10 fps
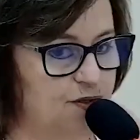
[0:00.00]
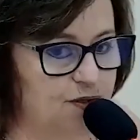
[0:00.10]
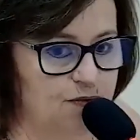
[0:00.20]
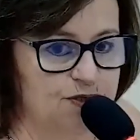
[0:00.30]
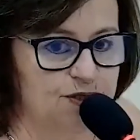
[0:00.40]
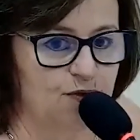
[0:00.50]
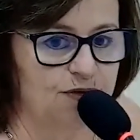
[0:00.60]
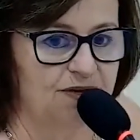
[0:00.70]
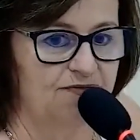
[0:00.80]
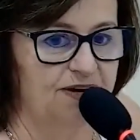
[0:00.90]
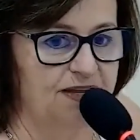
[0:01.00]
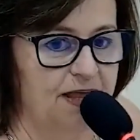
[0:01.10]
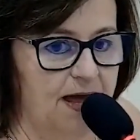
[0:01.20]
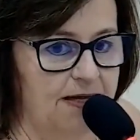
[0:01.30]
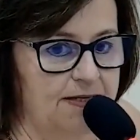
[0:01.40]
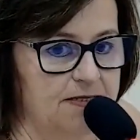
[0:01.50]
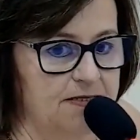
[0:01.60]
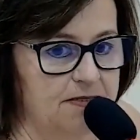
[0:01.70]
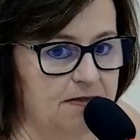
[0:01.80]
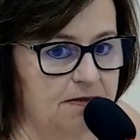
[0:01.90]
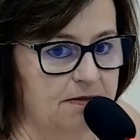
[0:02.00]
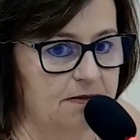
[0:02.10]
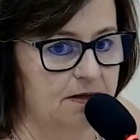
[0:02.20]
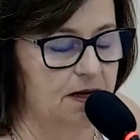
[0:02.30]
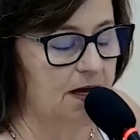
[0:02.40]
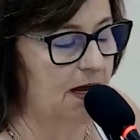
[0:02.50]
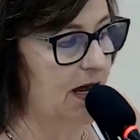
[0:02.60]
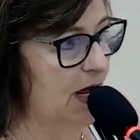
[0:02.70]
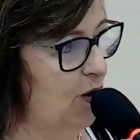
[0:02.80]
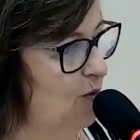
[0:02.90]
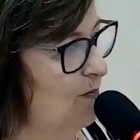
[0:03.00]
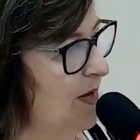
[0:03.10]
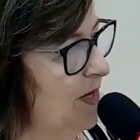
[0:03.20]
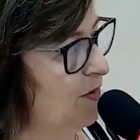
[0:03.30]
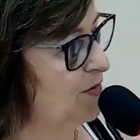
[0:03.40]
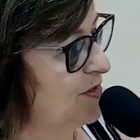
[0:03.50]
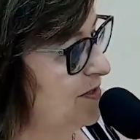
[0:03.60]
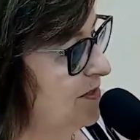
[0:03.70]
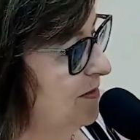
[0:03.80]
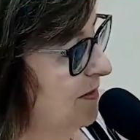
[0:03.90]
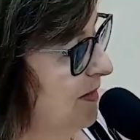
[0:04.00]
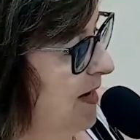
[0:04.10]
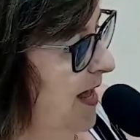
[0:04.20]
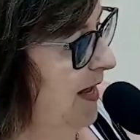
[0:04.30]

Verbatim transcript: que isso não são inverdades. É ao menos,